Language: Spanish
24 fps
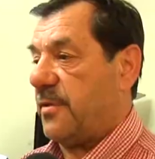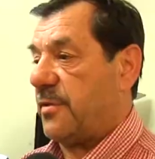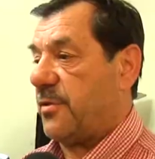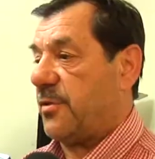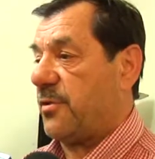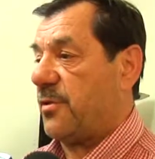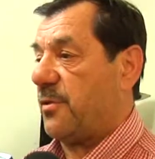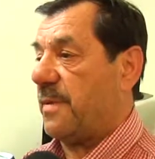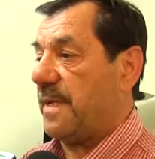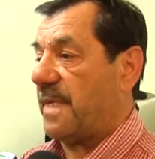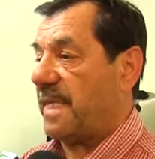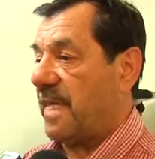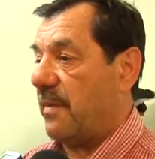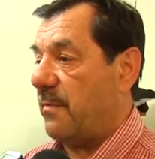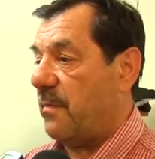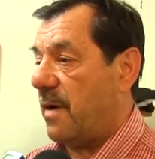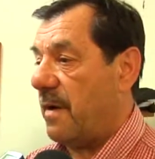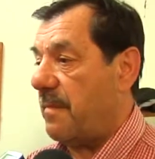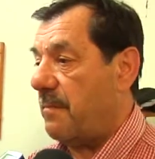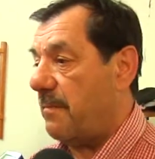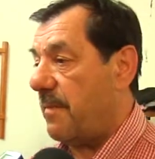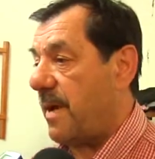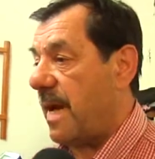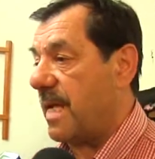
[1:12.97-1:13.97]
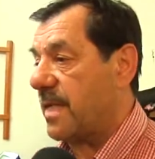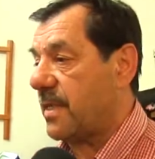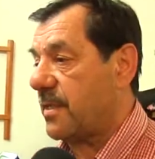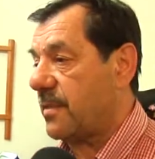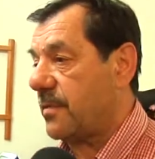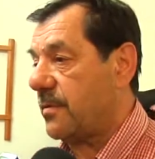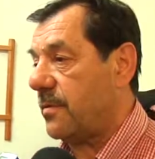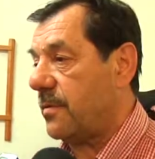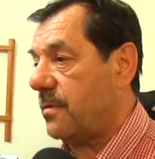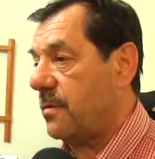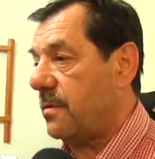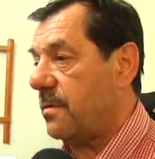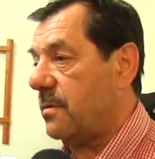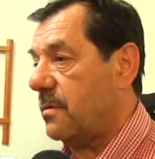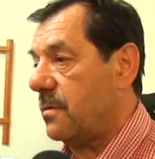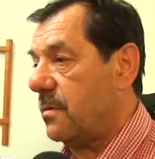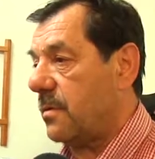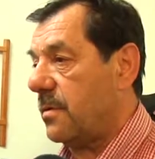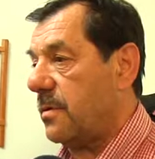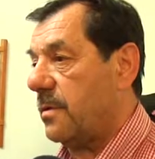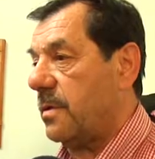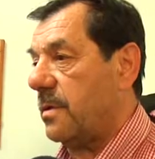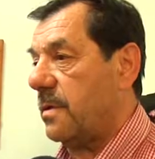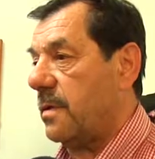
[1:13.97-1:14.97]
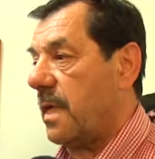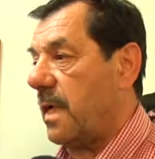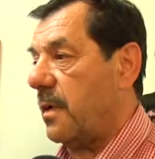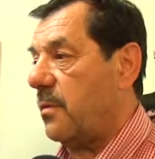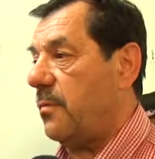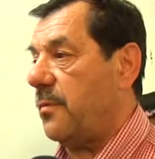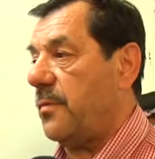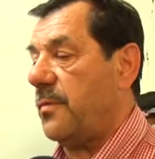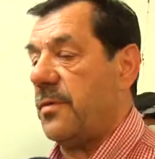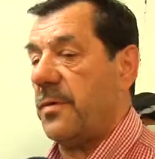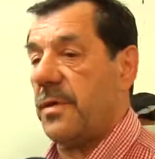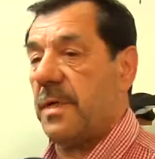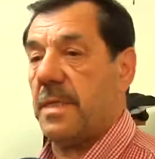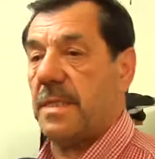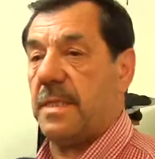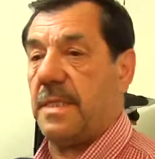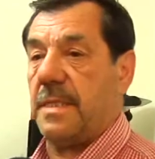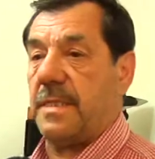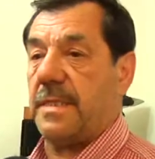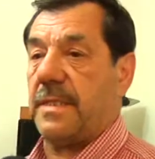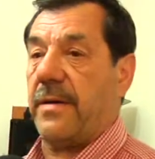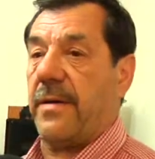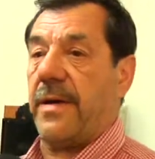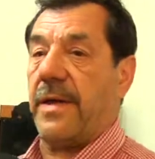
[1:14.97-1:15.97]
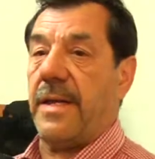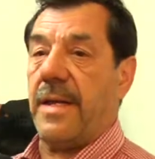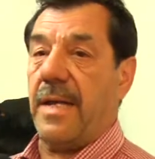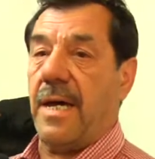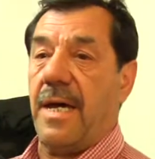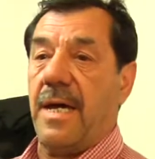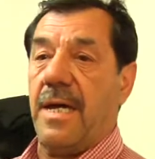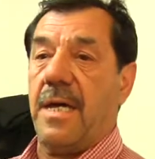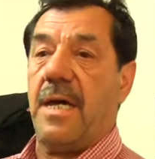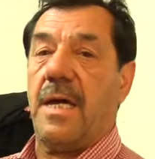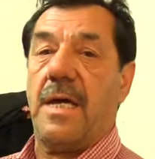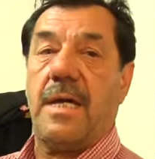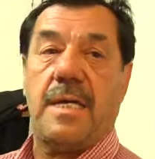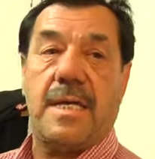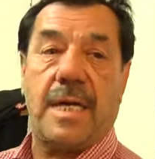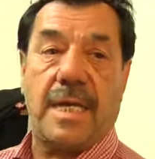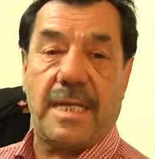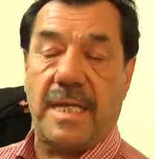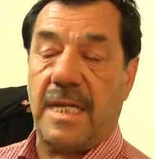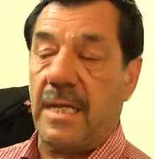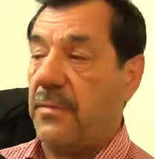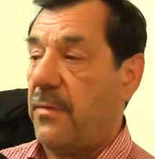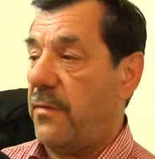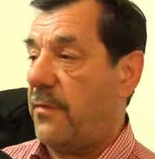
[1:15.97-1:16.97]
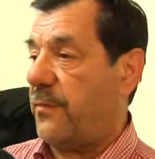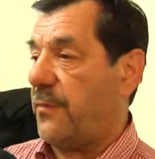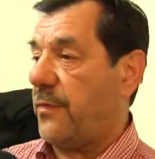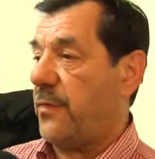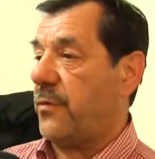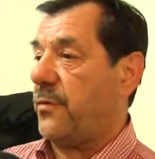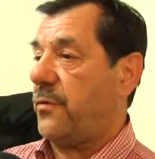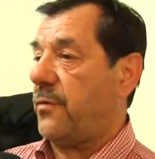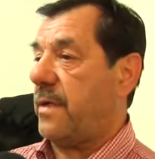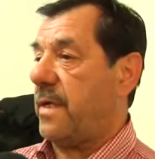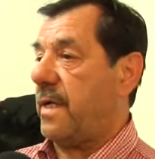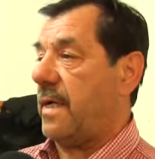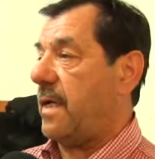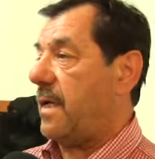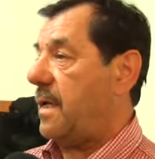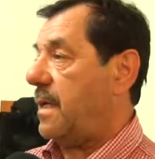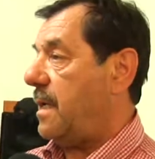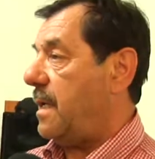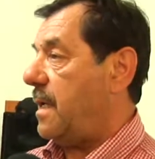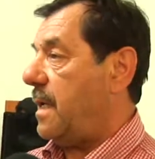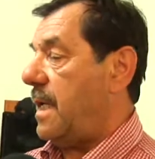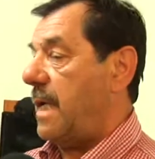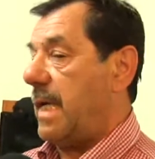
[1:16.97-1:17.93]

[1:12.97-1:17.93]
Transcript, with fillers: Nosotros partimos en marzo con alumnos que sin saber nada y ya tenemos fruto que